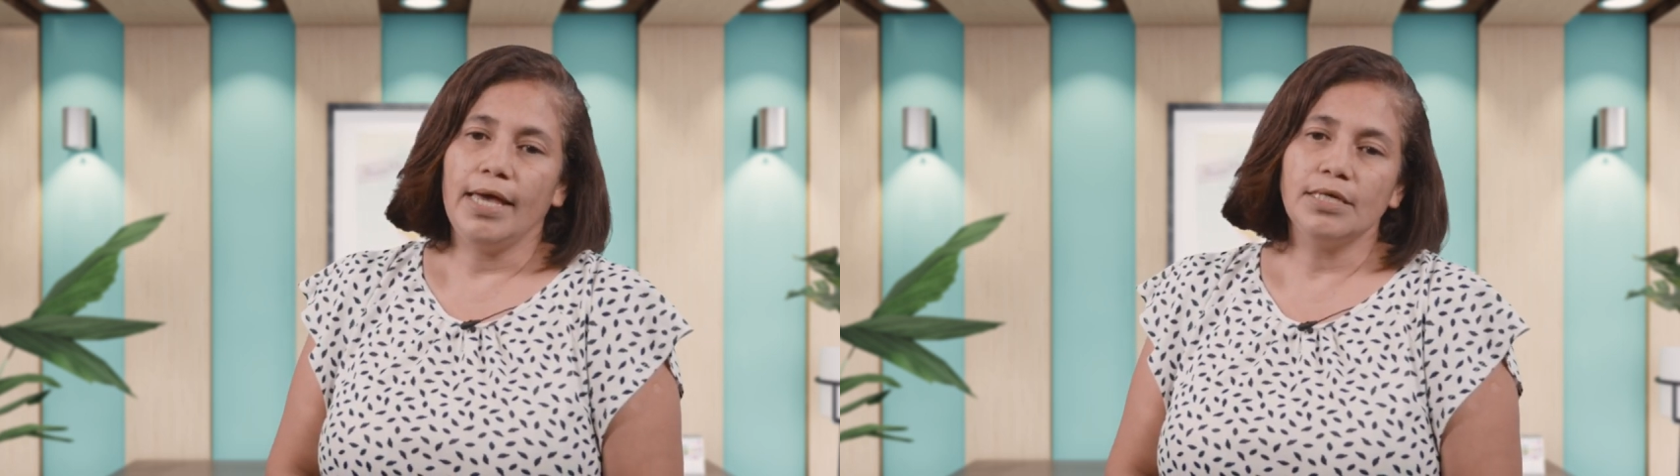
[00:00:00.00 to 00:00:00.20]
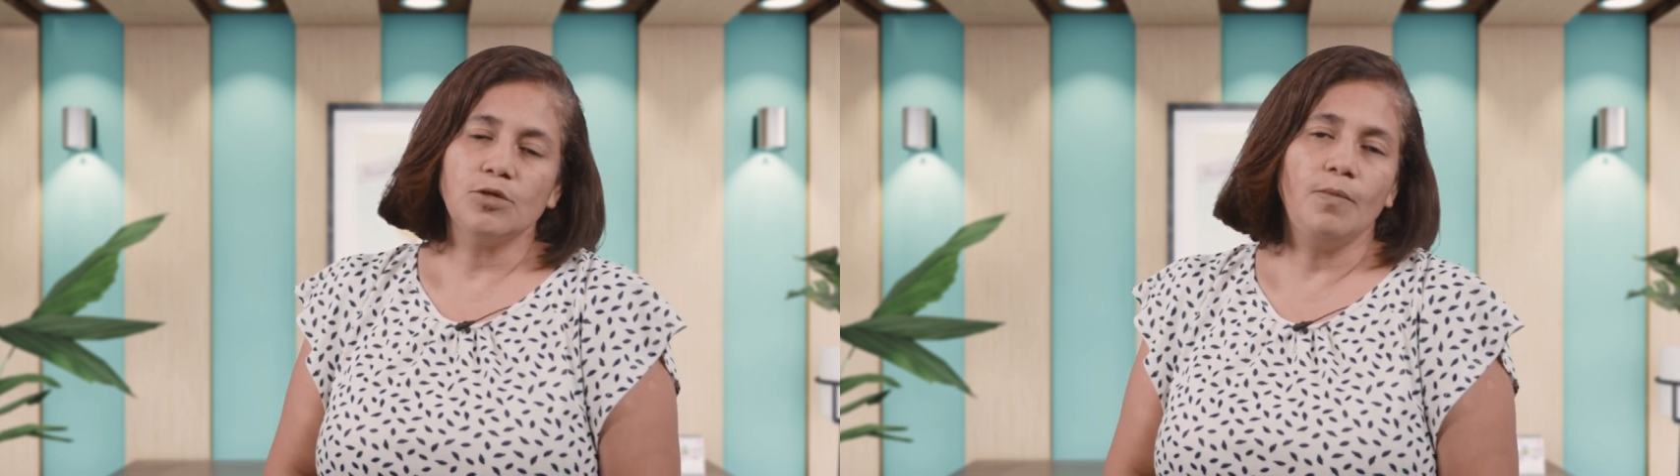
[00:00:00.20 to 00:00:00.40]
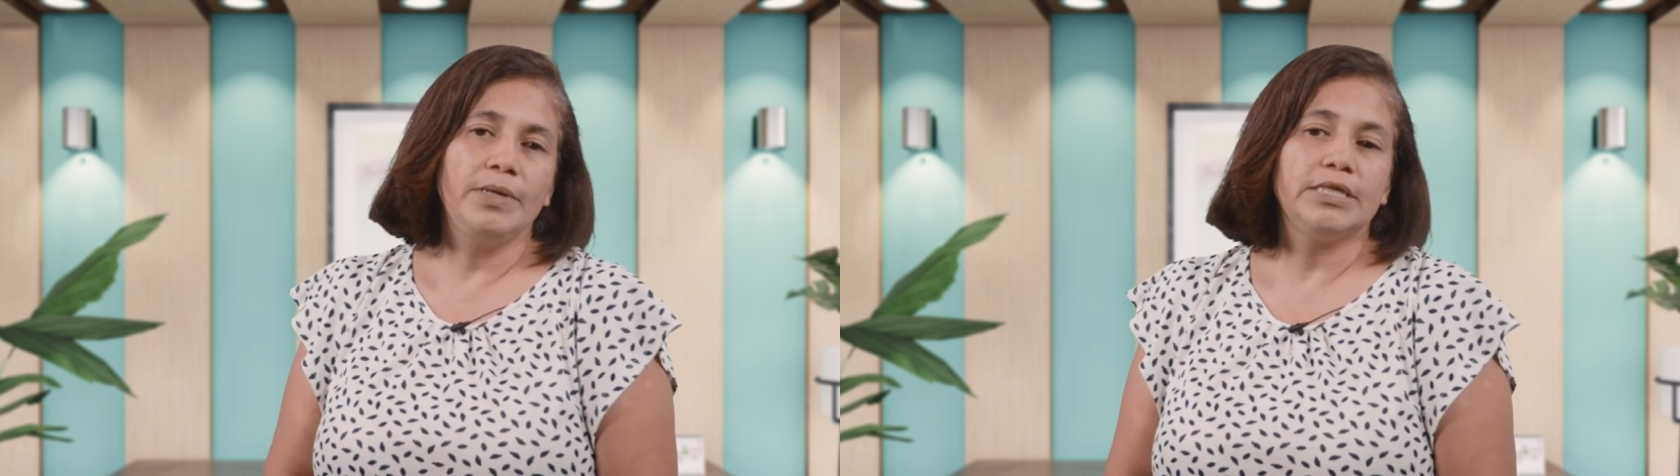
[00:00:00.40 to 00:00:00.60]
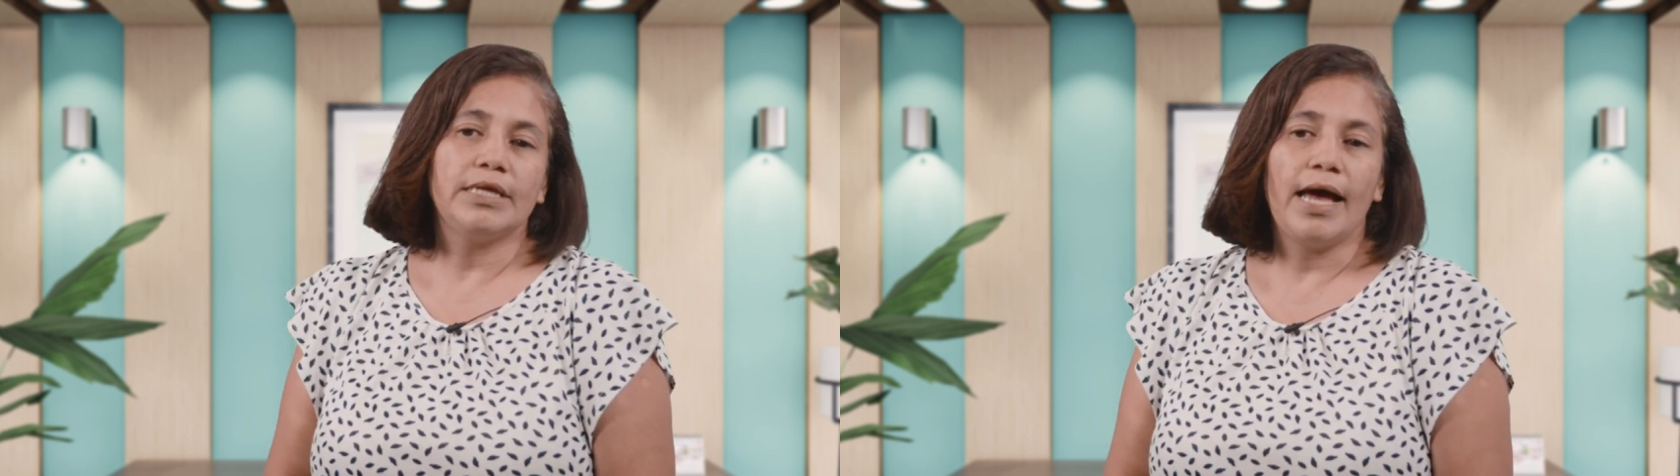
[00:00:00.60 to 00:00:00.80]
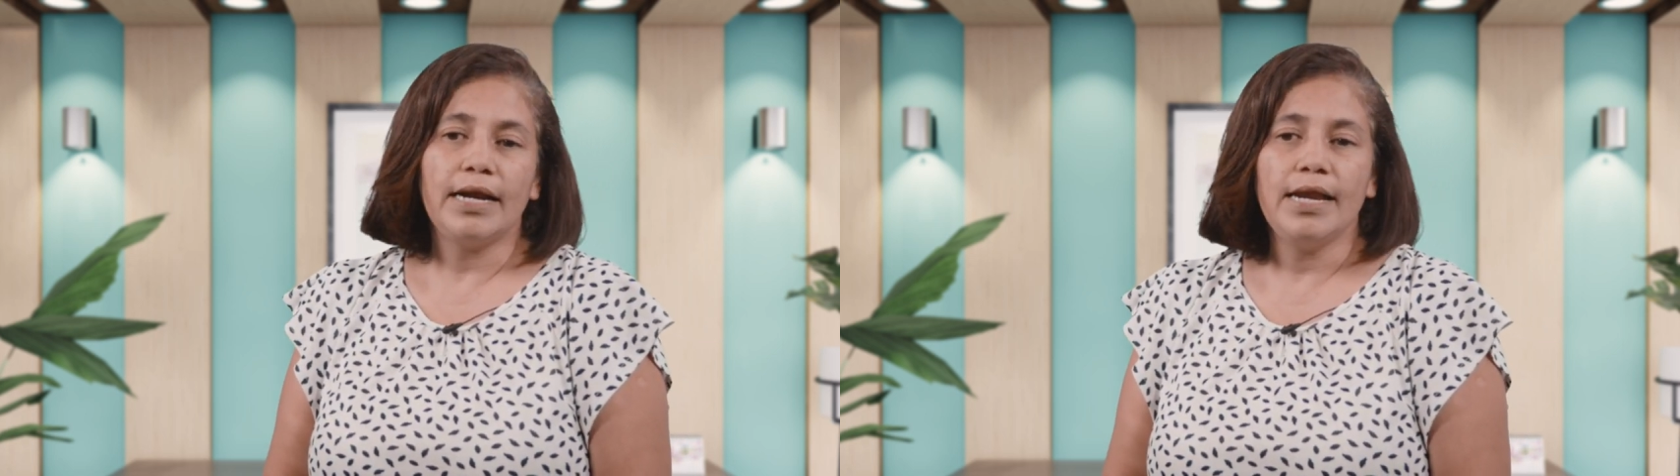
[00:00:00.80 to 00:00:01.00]
es
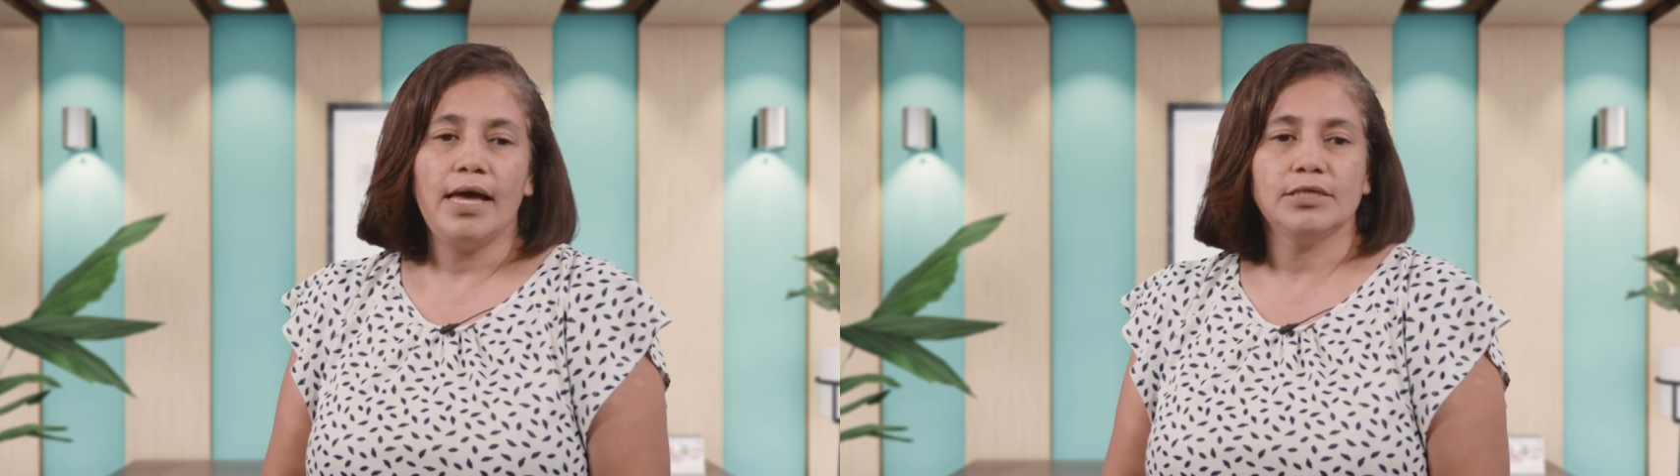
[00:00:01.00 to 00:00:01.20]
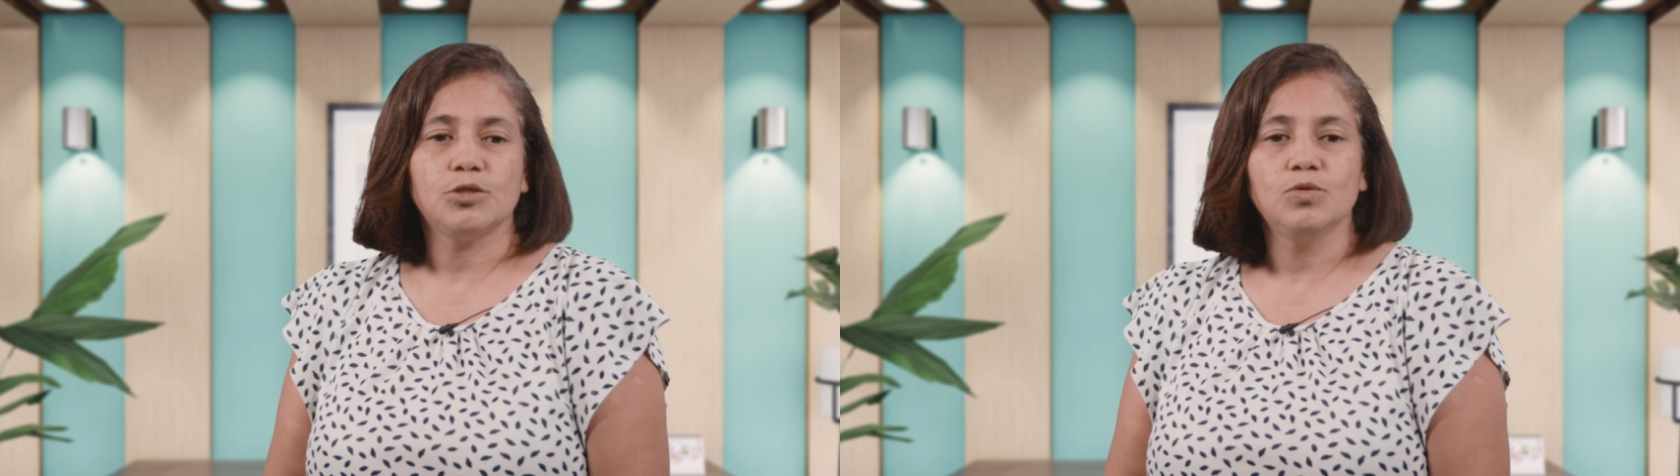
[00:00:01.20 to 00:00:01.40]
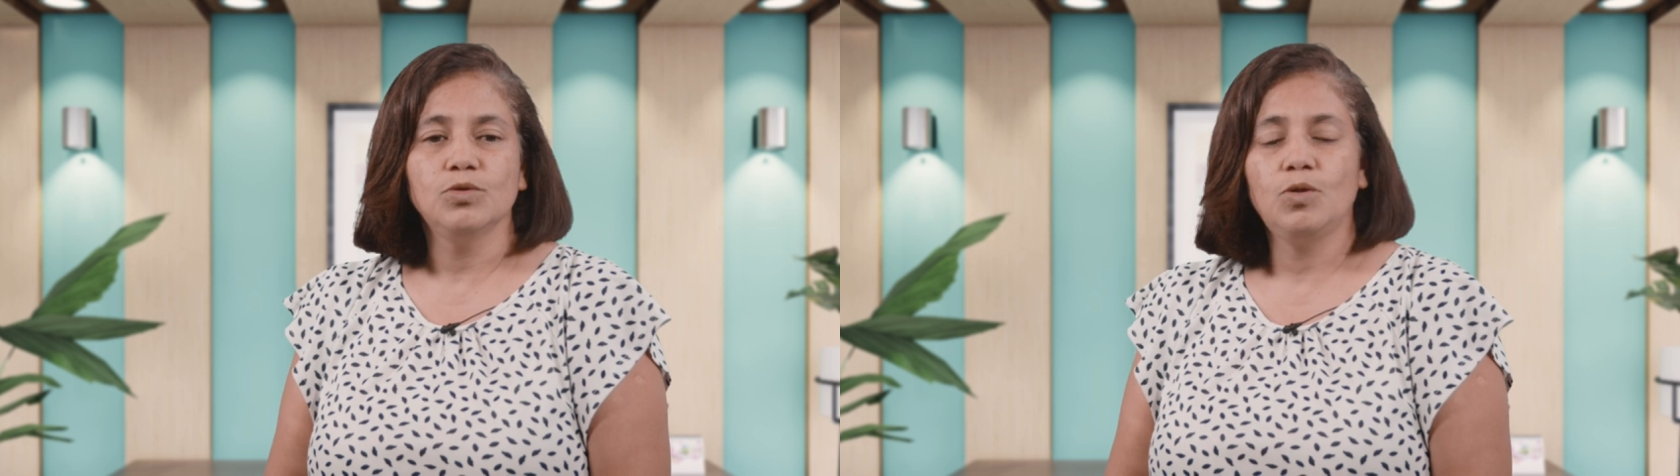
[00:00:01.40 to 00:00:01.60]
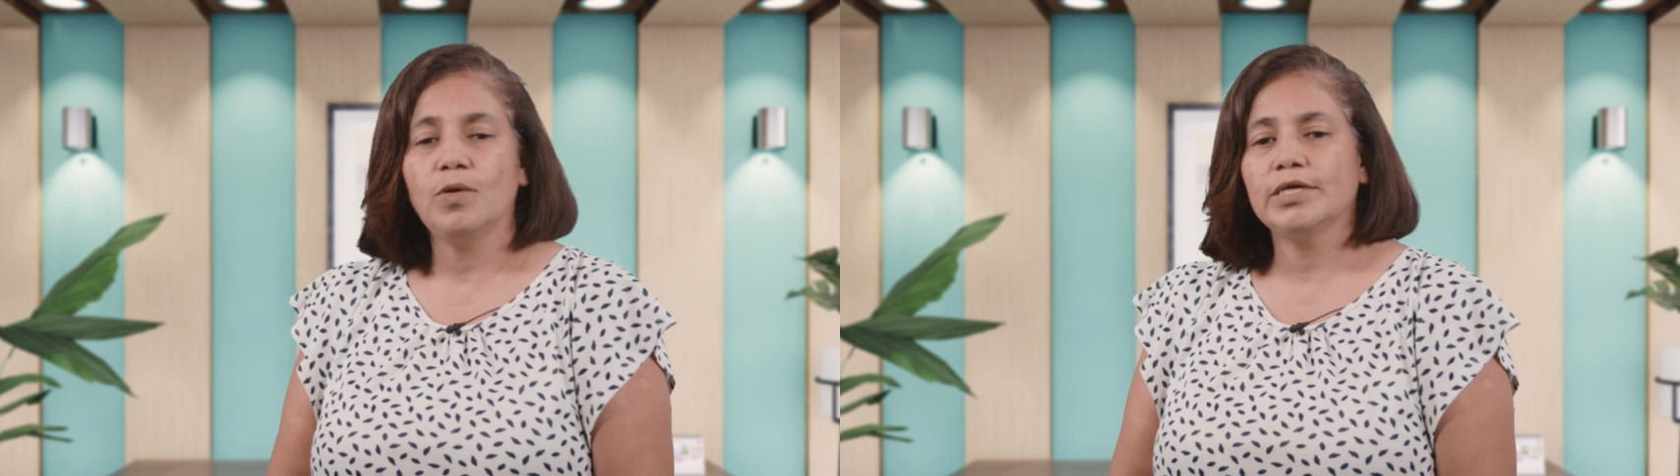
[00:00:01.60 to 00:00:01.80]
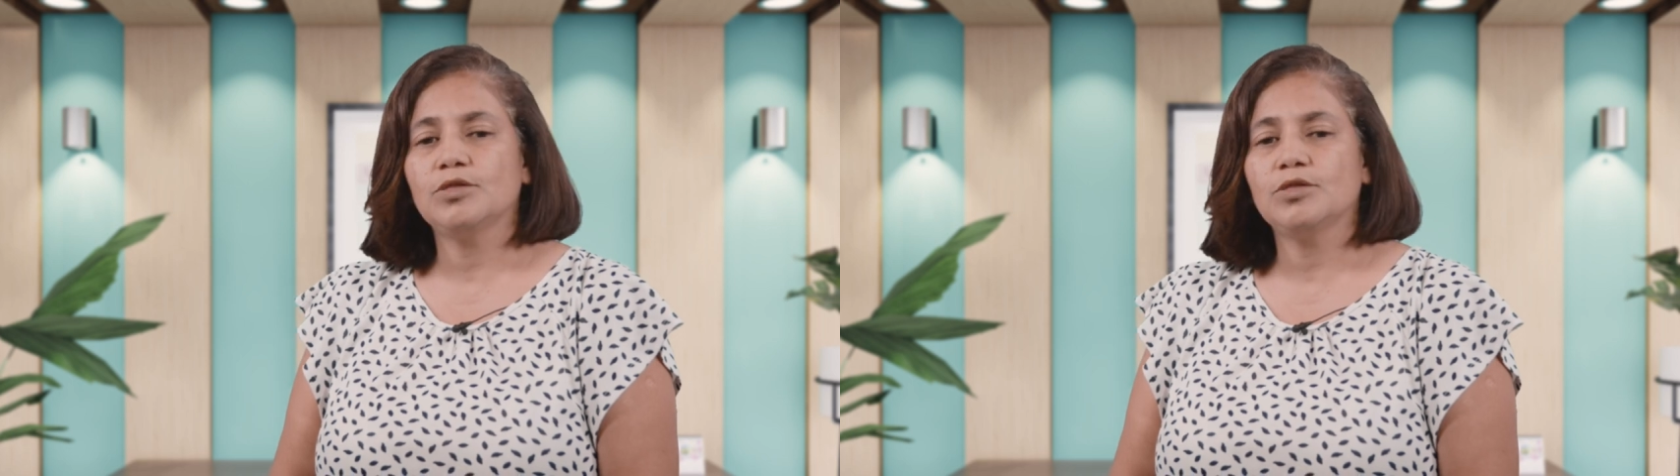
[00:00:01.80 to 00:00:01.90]
comentarle a Jesús lo que